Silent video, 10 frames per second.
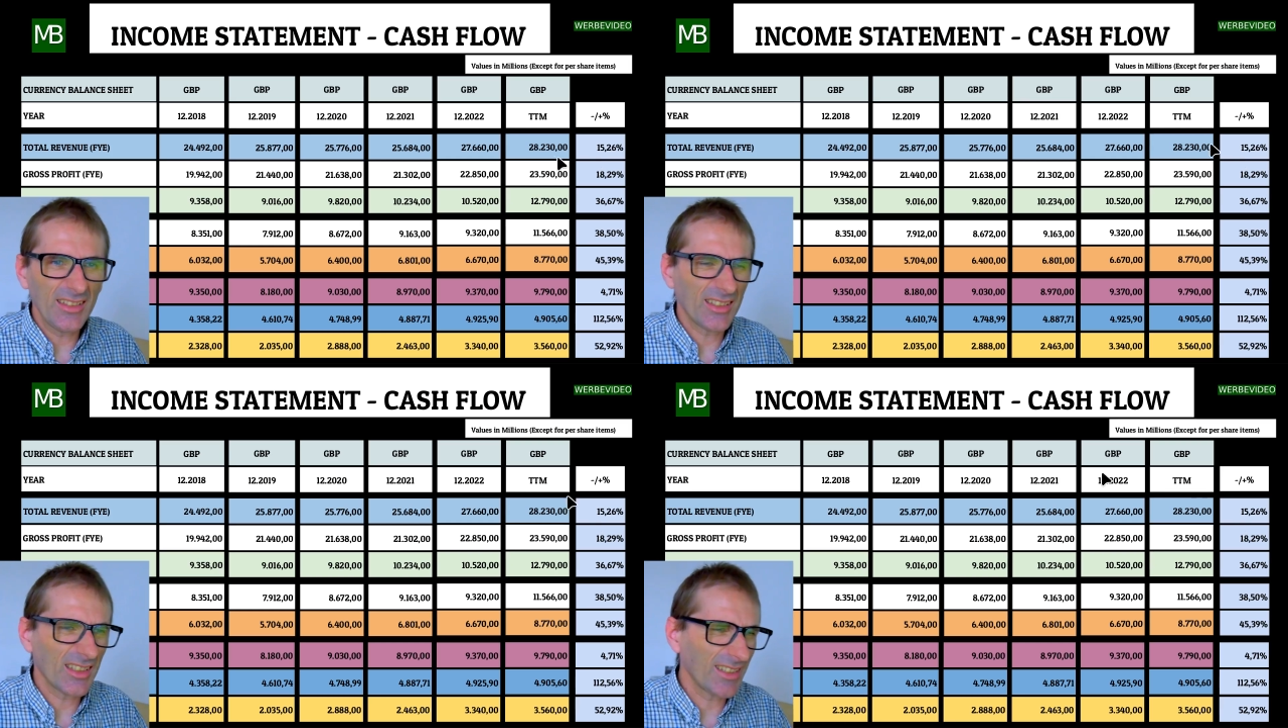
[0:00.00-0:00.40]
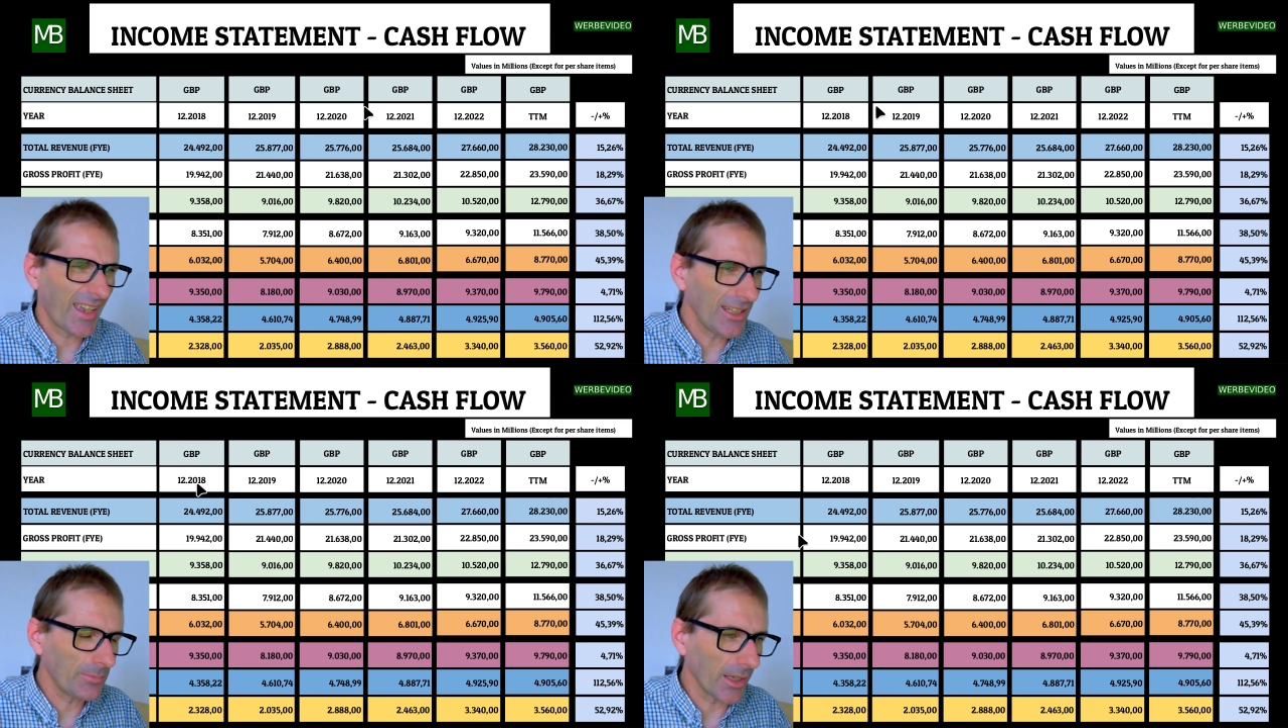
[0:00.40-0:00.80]
in dieser
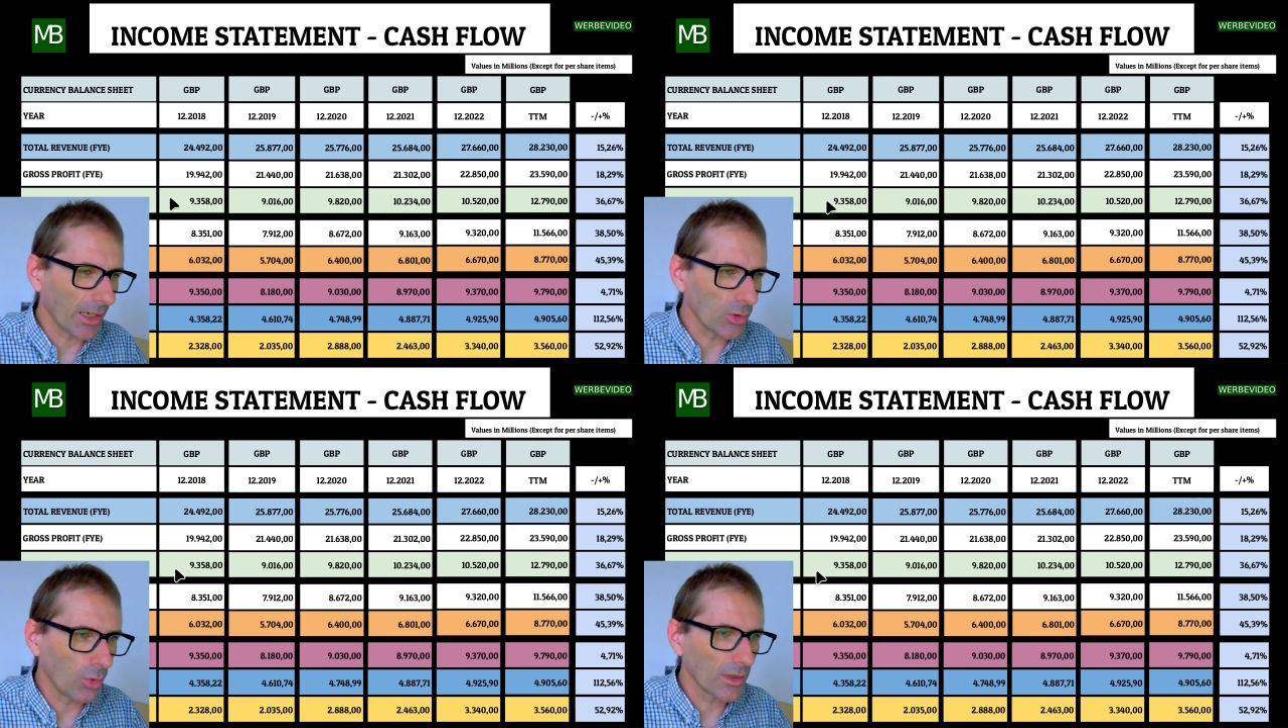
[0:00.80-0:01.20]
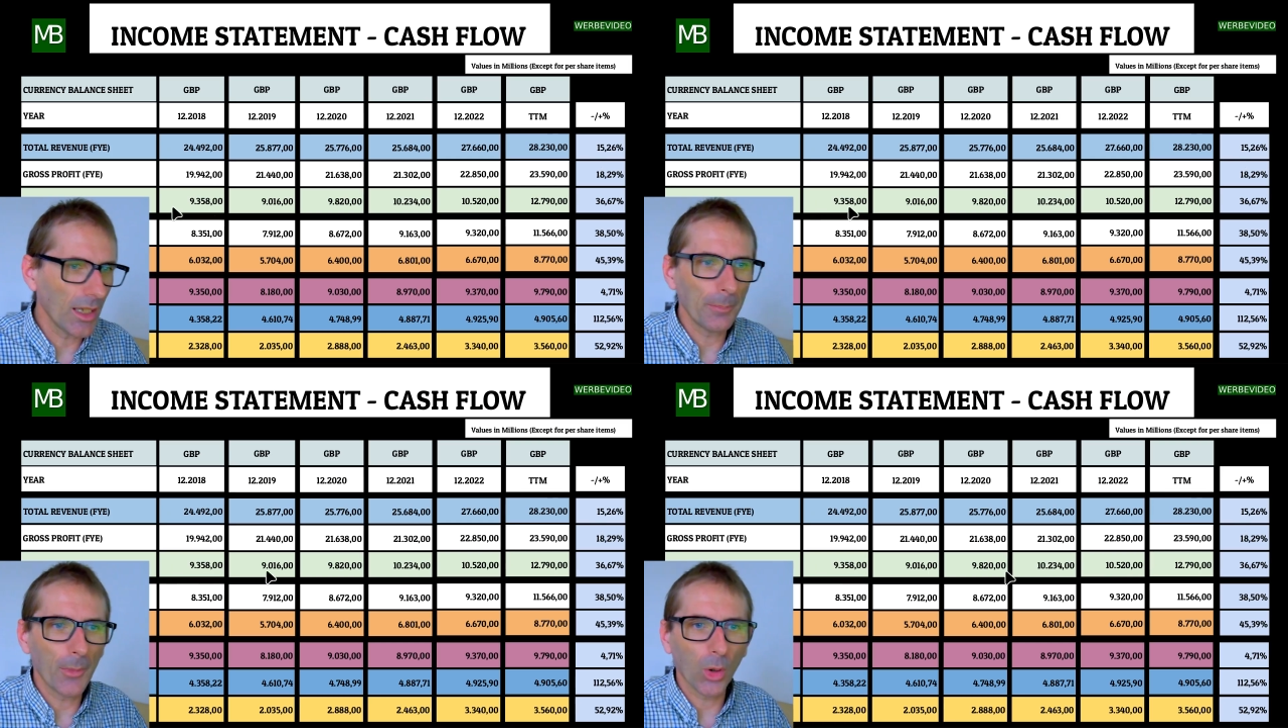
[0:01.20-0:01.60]

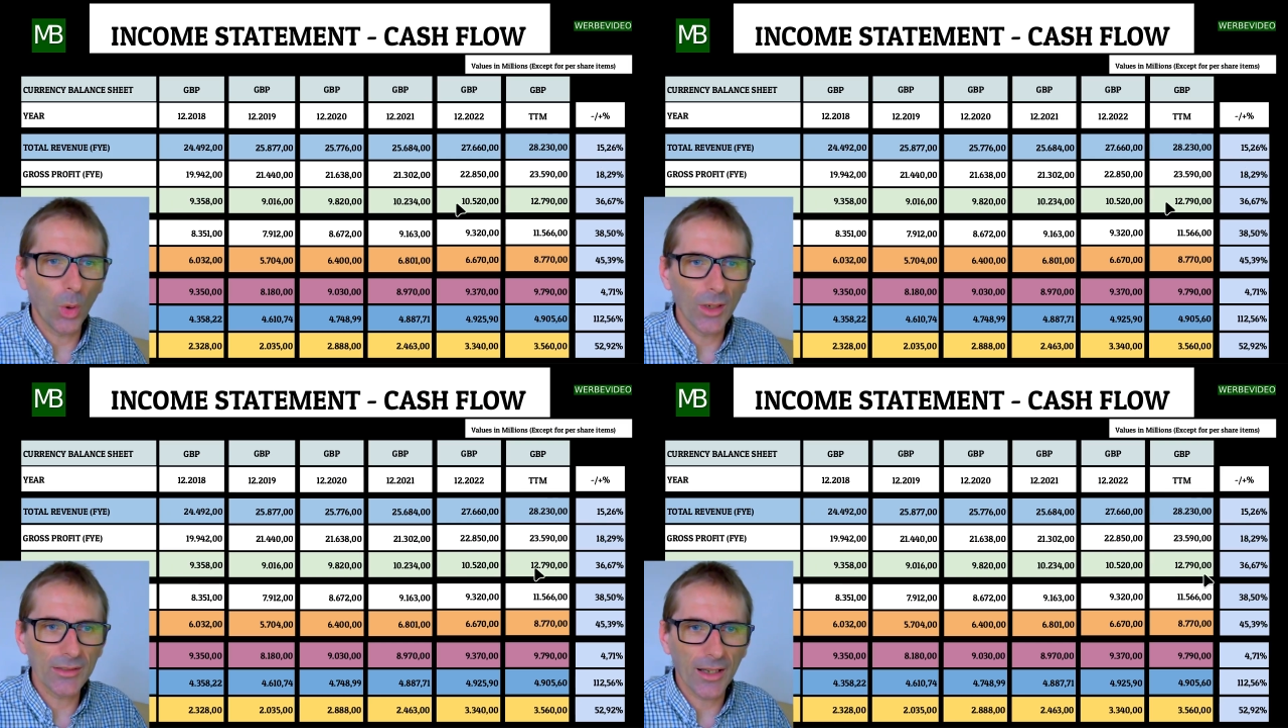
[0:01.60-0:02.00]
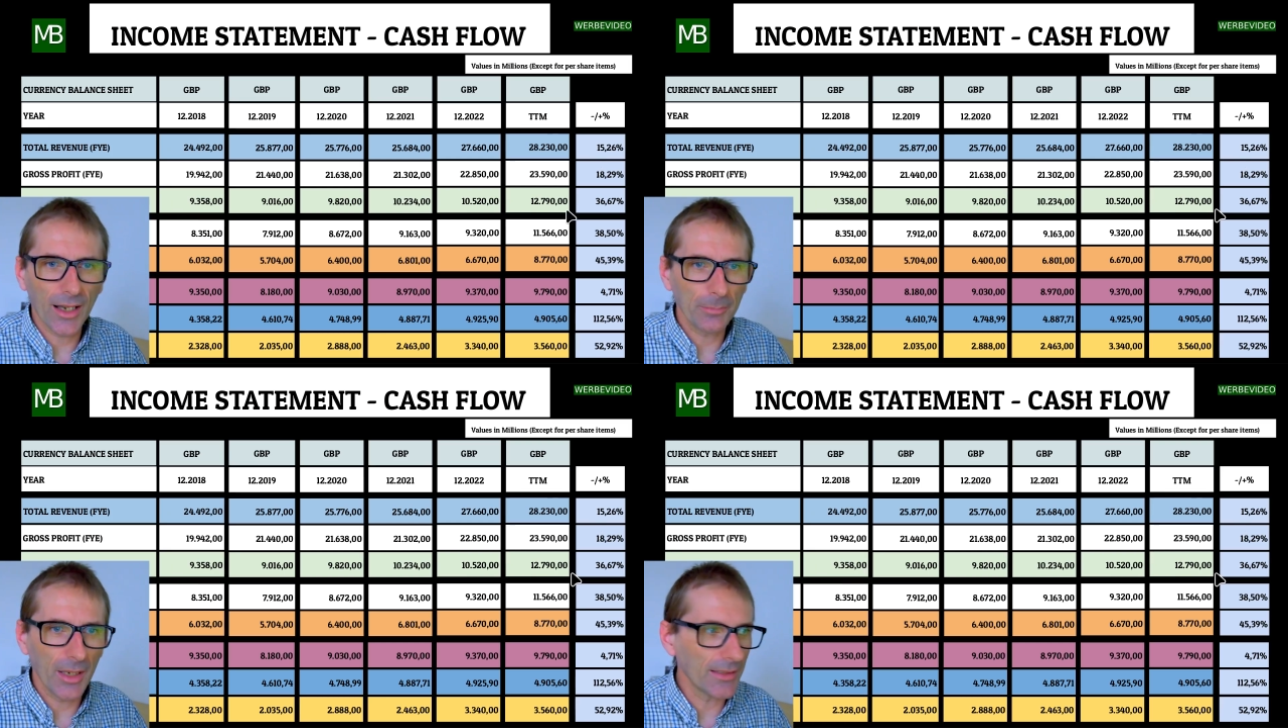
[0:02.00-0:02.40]
Zeitperiode,
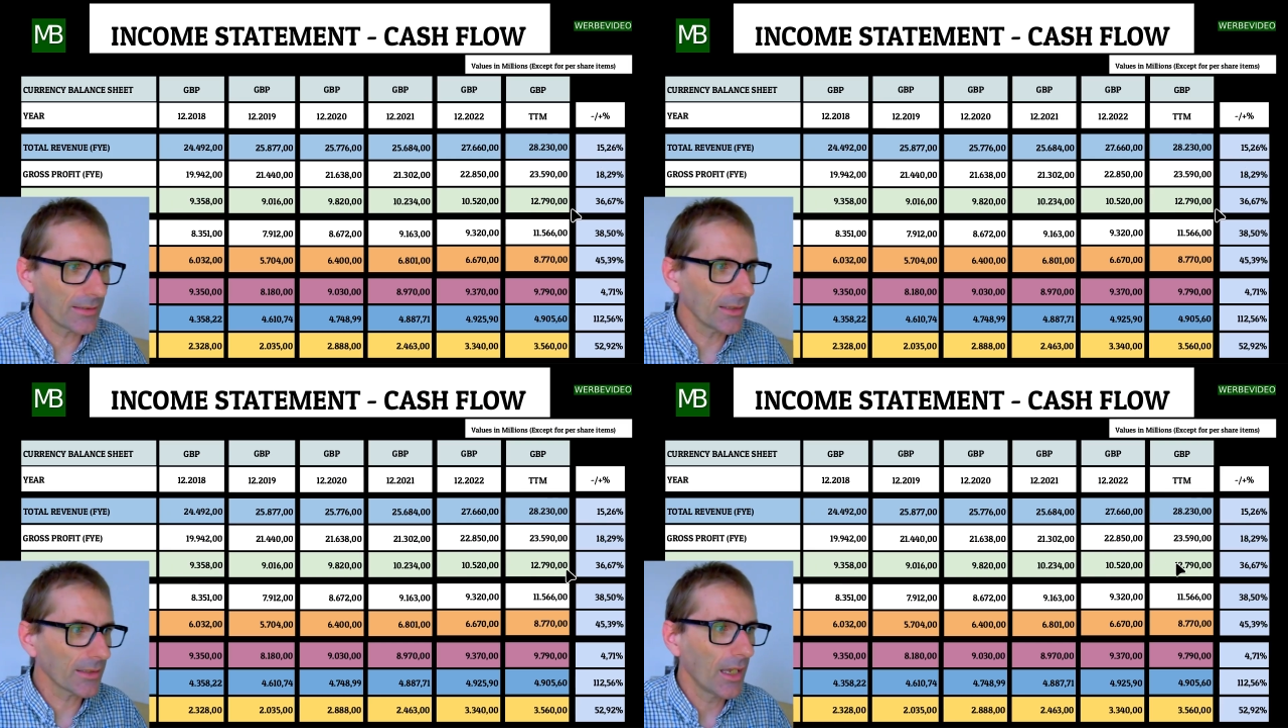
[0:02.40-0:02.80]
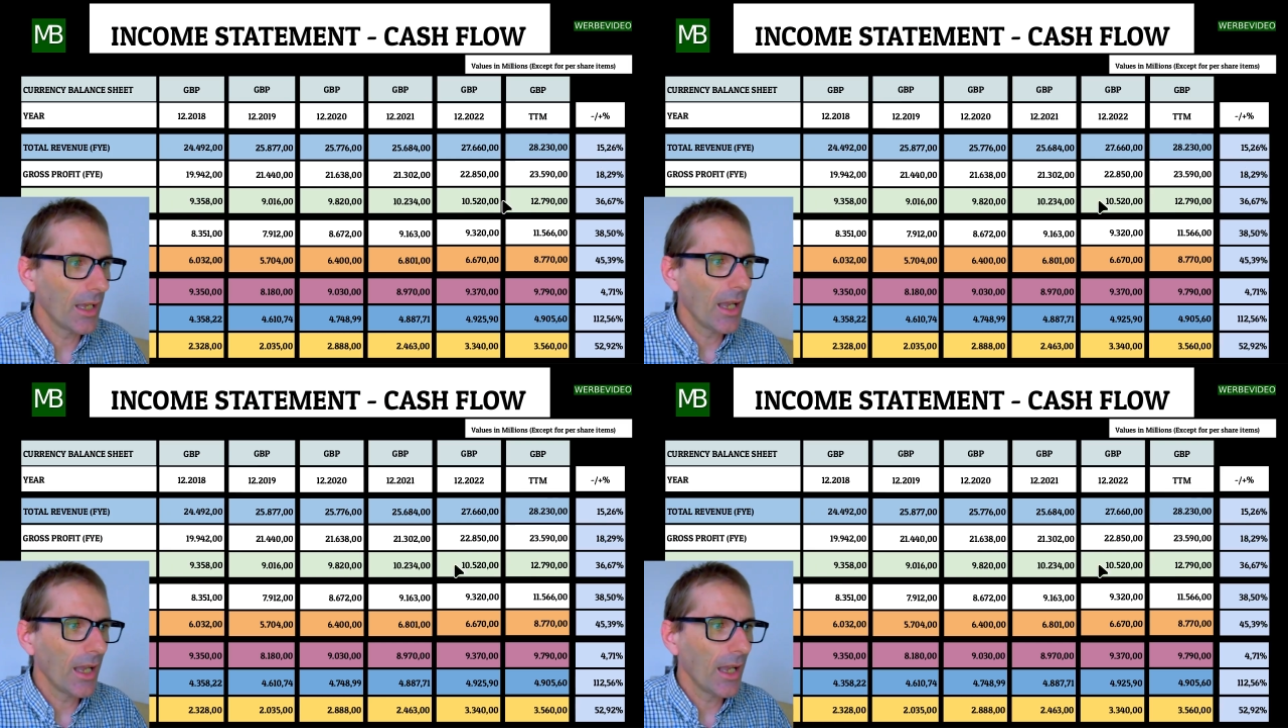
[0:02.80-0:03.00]
rohertragmäßig,